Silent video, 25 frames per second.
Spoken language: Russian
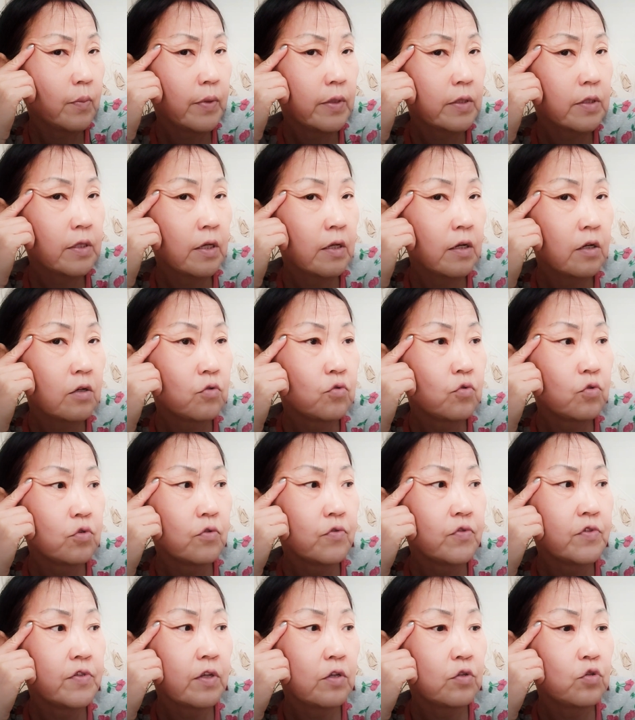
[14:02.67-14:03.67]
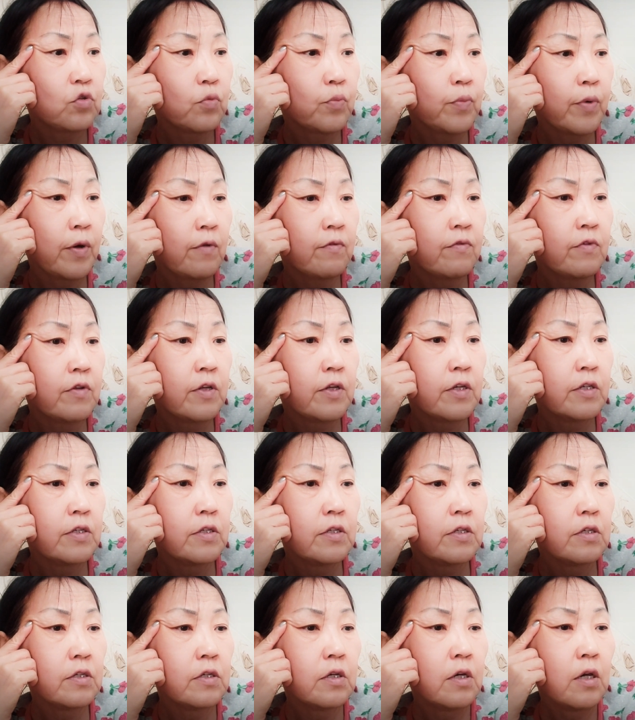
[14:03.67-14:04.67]
полтора года в
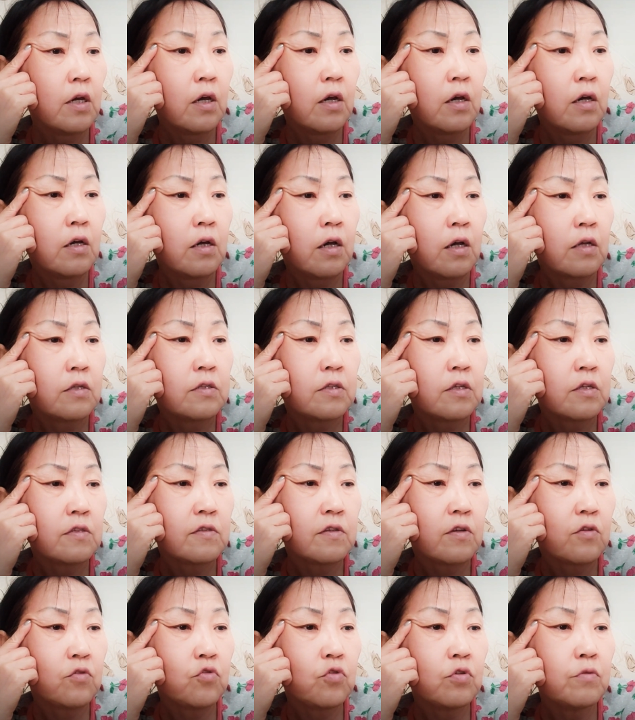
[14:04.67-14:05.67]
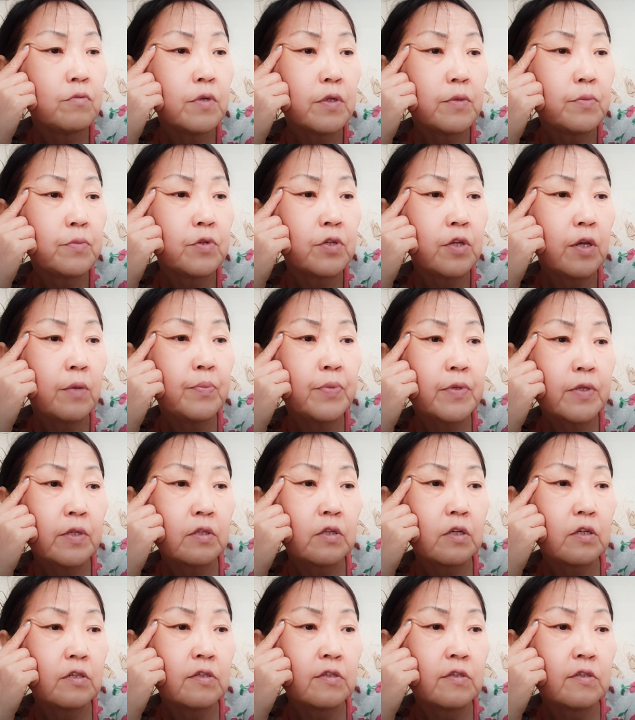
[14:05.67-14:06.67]
статуправлении, одна знакомая меня
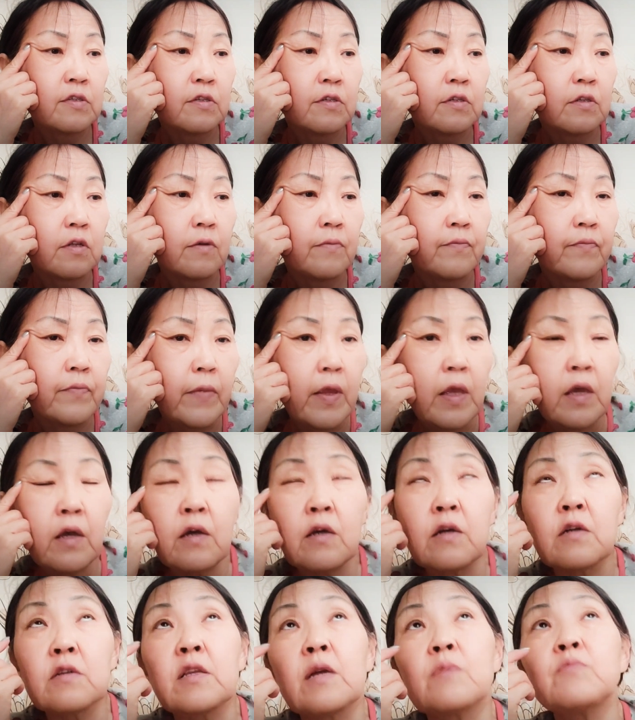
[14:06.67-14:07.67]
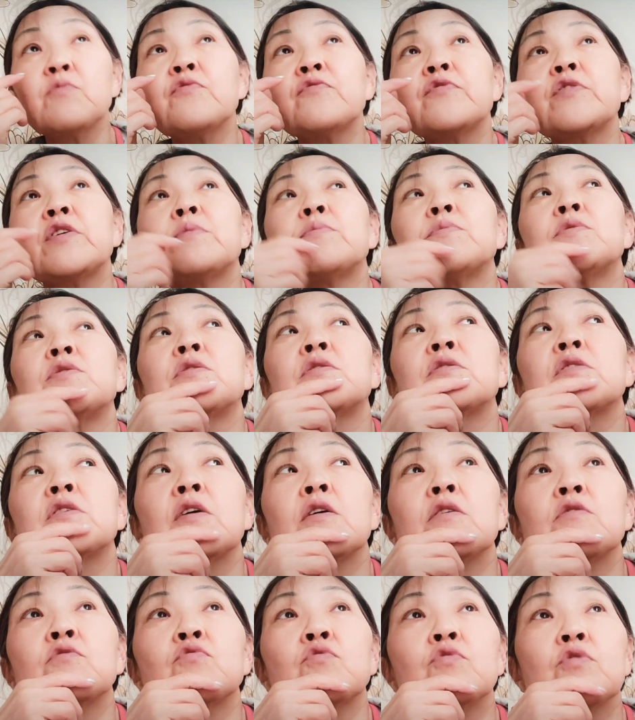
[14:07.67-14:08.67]
пригласила. К тому времени
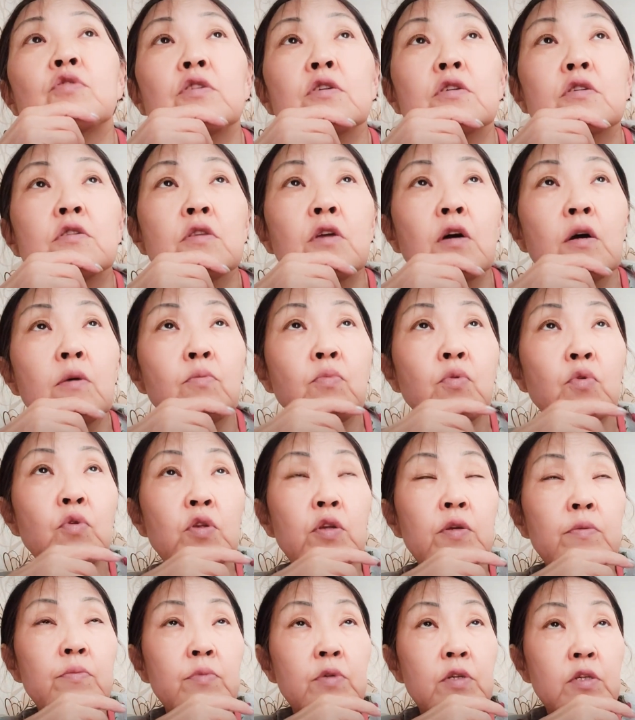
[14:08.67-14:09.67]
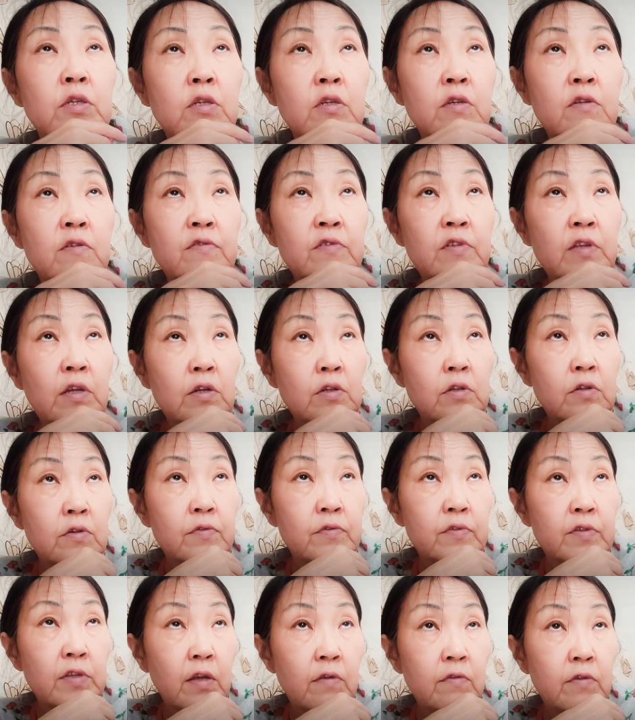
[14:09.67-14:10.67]
геология, да, более-менее стала
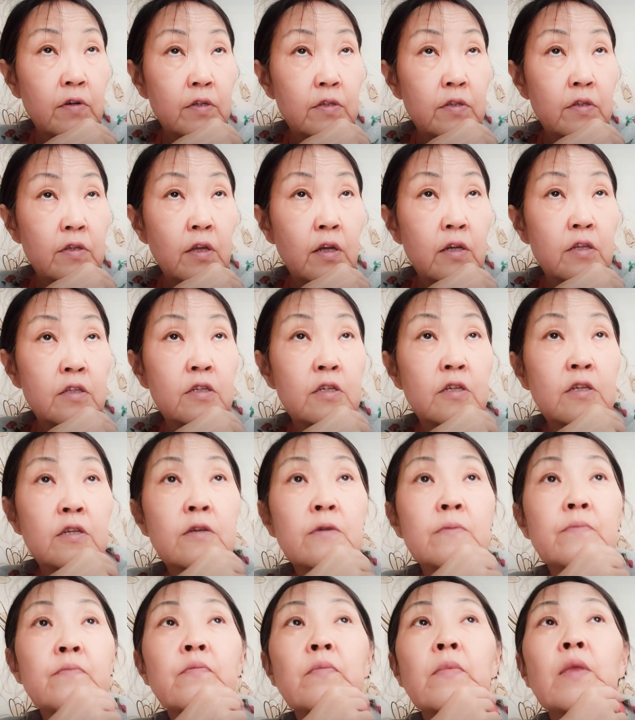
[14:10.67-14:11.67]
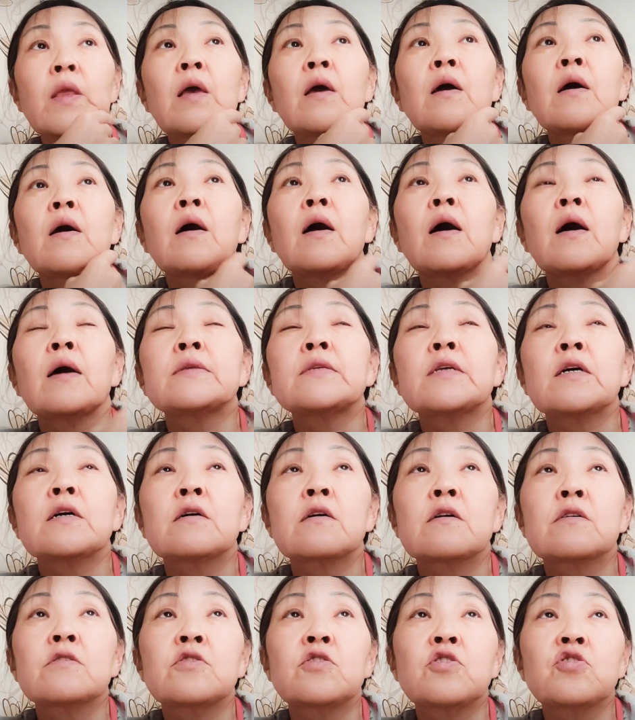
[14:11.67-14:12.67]
вставать на ноги. Она,
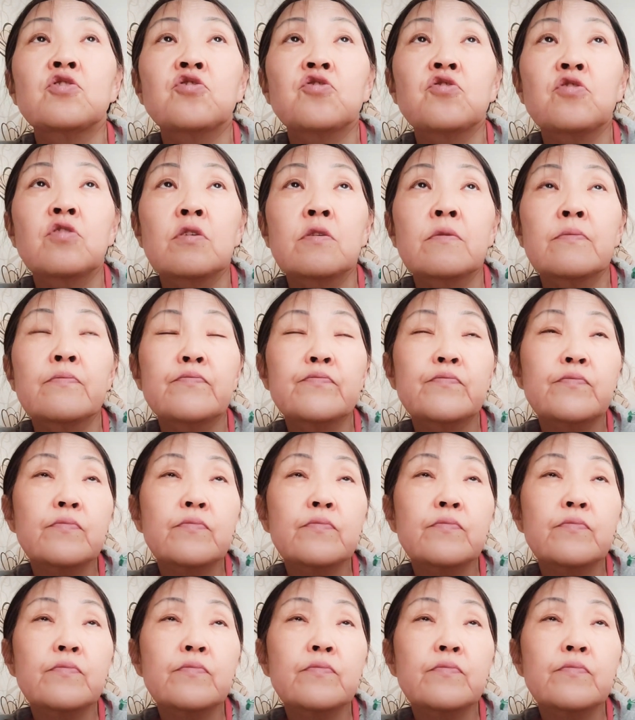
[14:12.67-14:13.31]
конечно,